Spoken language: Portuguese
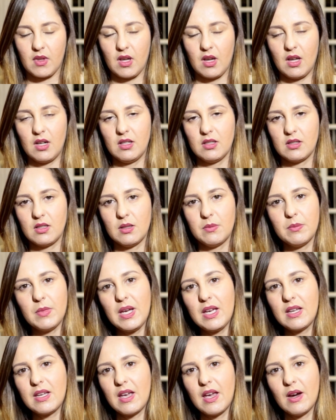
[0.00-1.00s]
ele
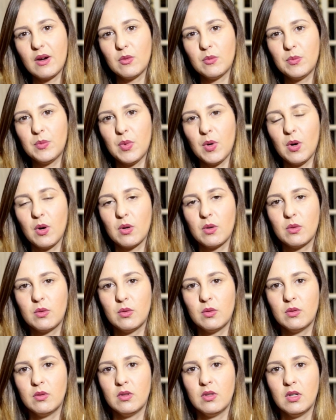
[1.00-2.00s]
também é um
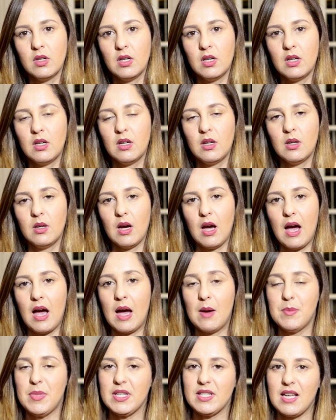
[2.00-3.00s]
pouco
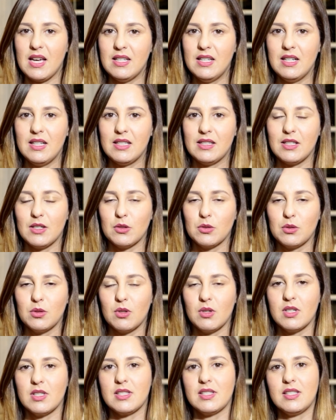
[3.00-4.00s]
apesar dele ter o
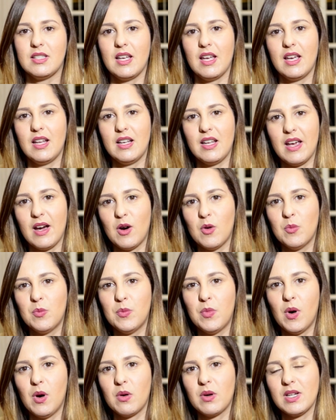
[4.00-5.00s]
doce, ele é um
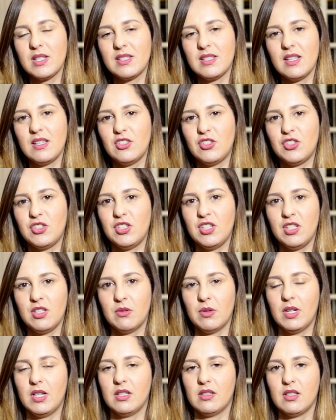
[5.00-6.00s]
pouco
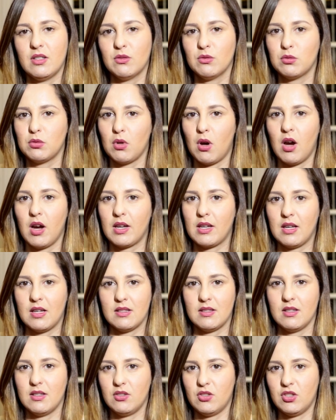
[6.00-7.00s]
azedinho, ele tem um toque
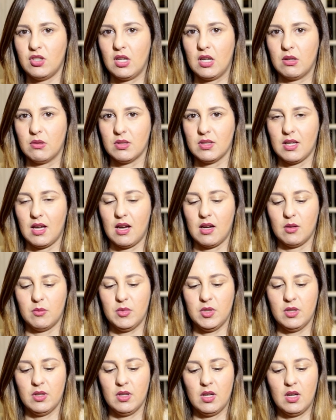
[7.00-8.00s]
azedinho,
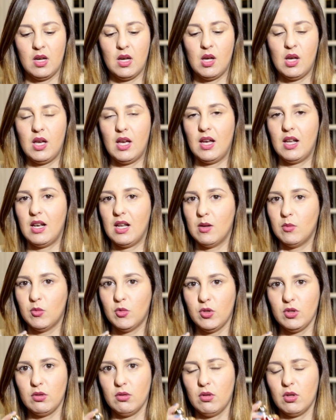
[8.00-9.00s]
sabe? Ele é
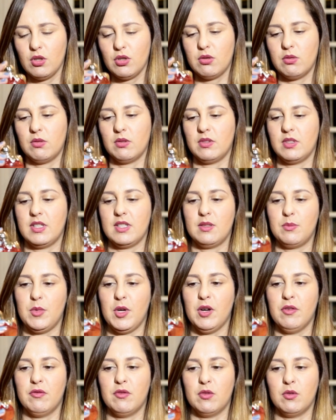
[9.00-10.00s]
muito gostoso esse
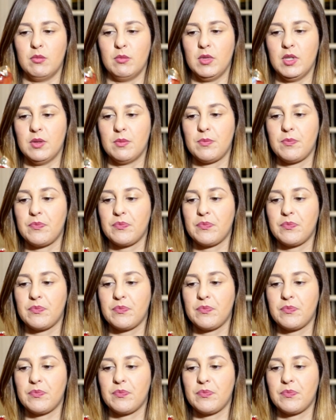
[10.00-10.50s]
perfume.